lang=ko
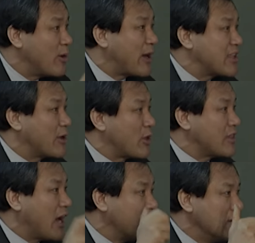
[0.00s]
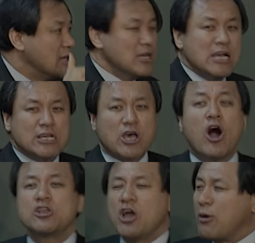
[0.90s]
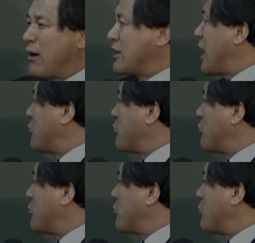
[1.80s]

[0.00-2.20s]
받아야 된다? 성령 받아야